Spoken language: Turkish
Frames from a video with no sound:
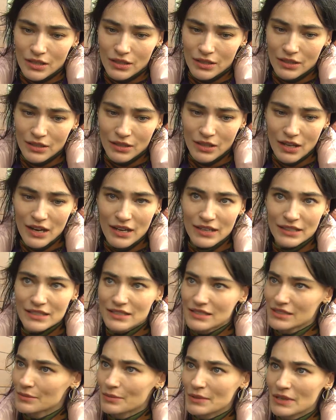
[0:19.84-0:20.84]
E,
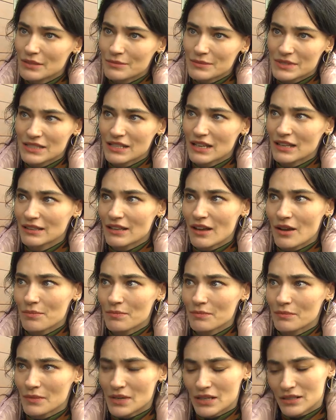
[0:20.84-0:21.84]
herkes gibi elimizden ne
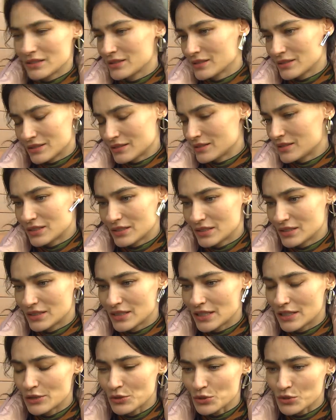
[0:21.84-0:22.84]
yapmak
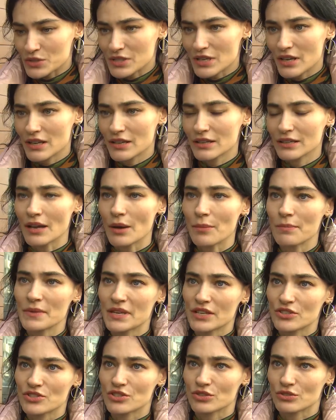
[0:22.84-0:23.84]
geliyorsa
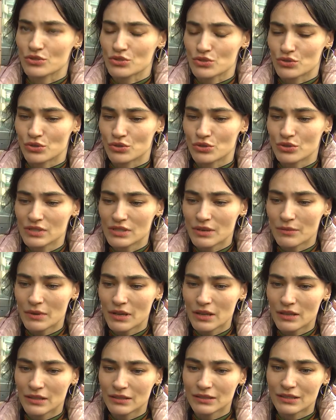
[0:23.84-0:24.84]
yapmaya çalışıyoruz
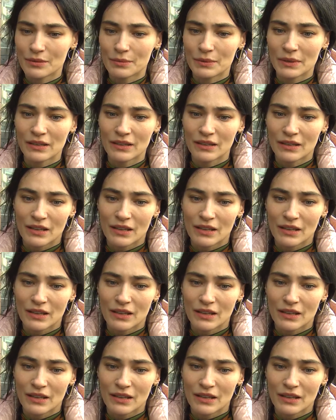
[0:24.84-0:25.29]
ama tabii